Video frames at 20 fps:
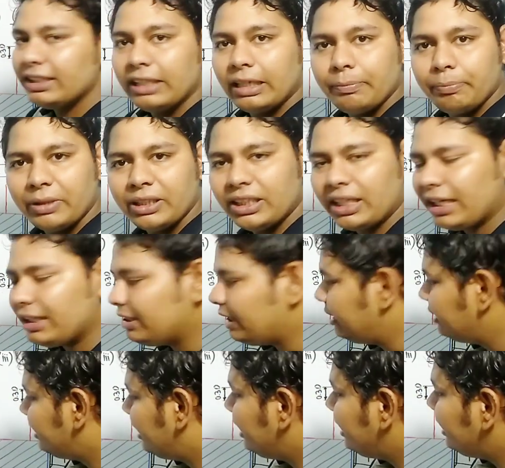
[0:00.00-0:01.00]
इधर पंद्रह
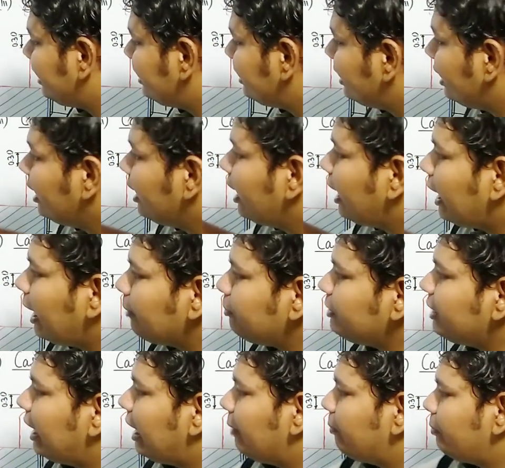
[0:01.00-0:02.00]
इधर ये ले लिया अब
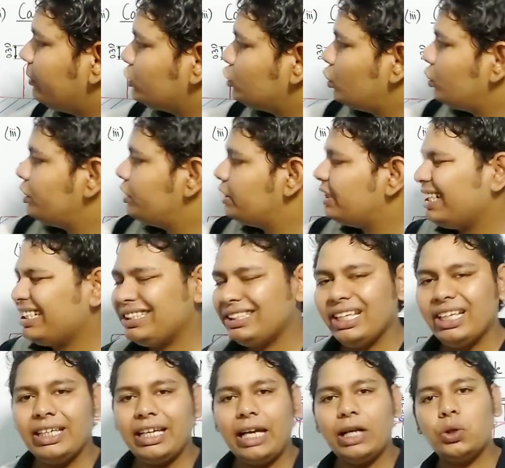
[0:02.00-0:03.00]
यहां पर जो नट
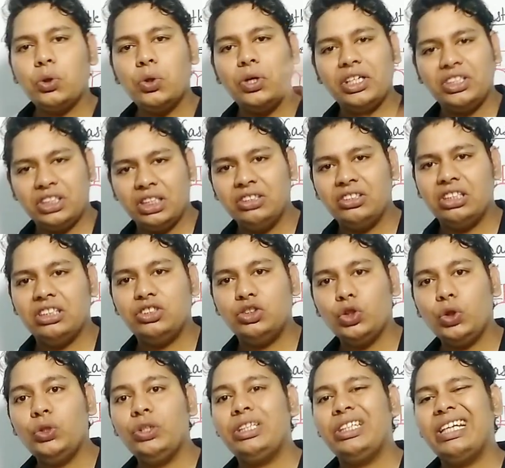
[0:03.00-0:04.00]
की कैलकुलेशन थी
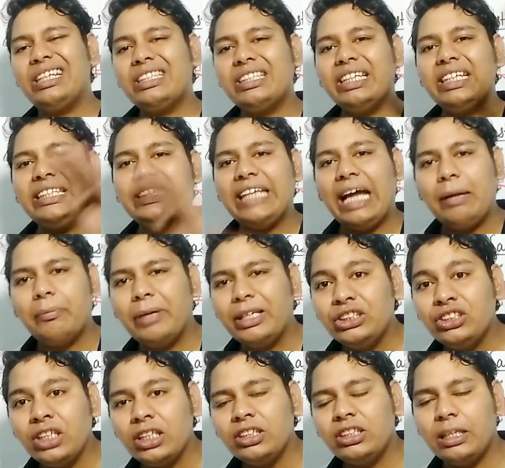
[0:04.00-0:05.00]
जो नट की
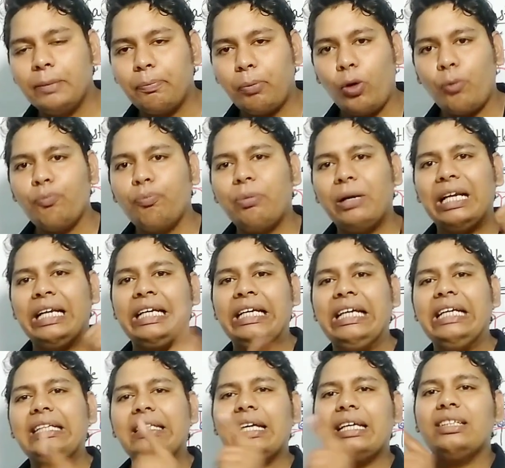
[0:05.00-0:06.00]
डायमेंशन थी प्रॉपर
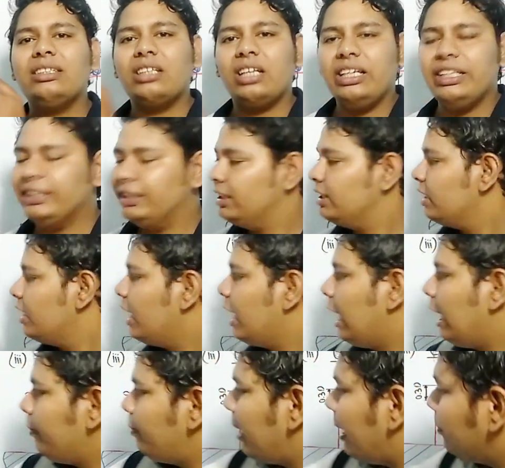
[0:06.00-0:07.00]
नीट एंड क्लीन
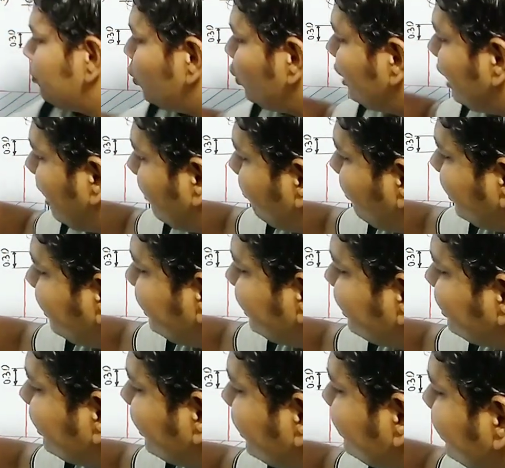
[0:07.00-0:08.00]
अब आपको यहां पर डी
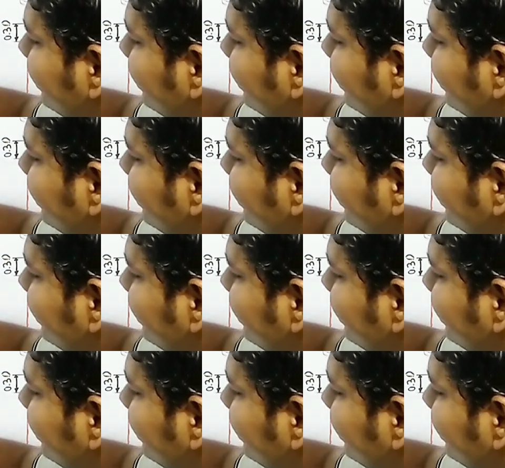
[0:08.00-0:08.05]
दे